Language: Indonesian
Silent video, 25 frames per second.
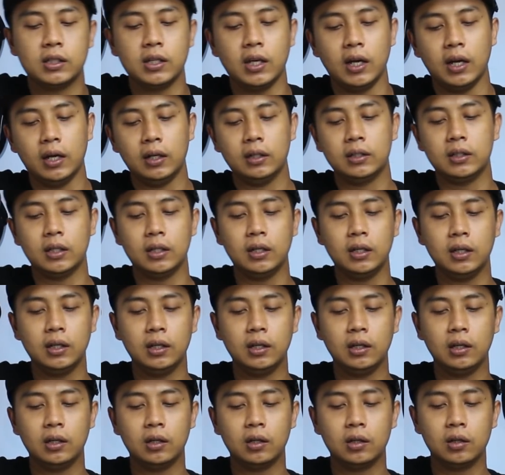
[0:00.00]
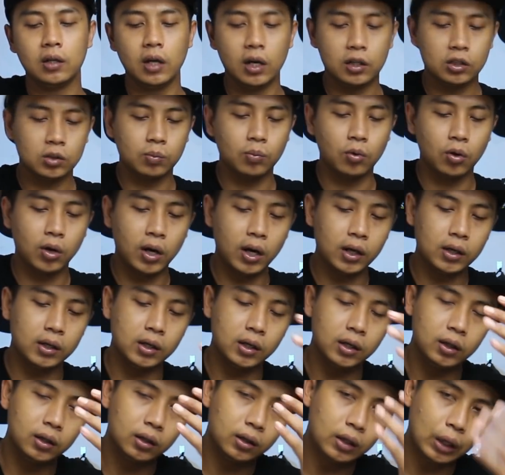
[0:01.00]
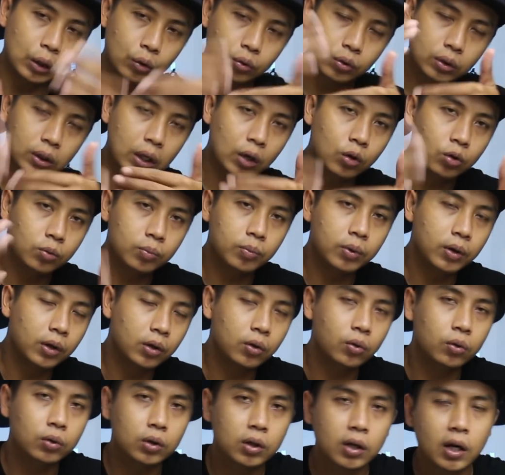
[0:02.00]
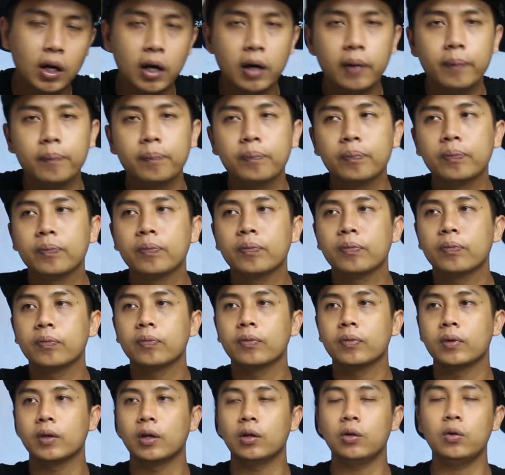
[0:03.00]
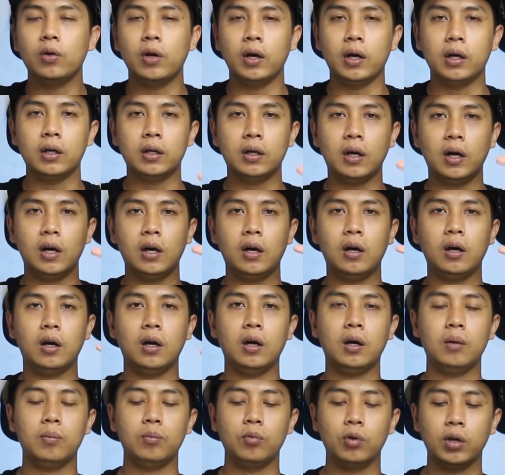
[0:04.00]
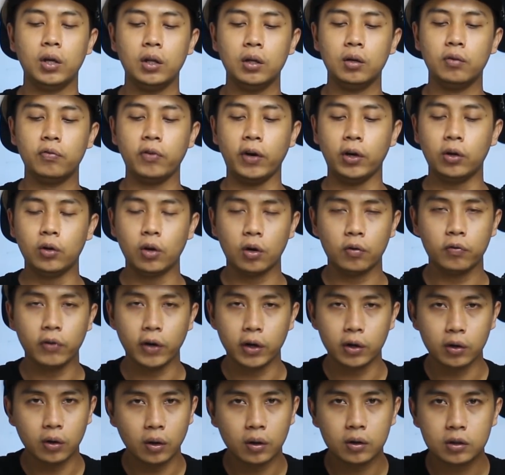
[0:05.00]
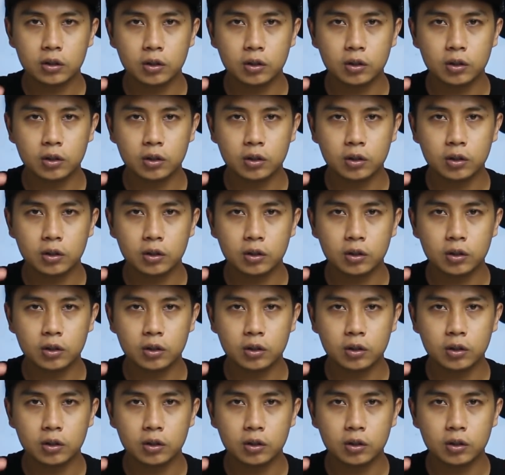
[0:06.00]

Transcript: sih ya. Jadi ya semoga di tahun-tahun berikutnya itu ya uh, mungkin vendor-vendor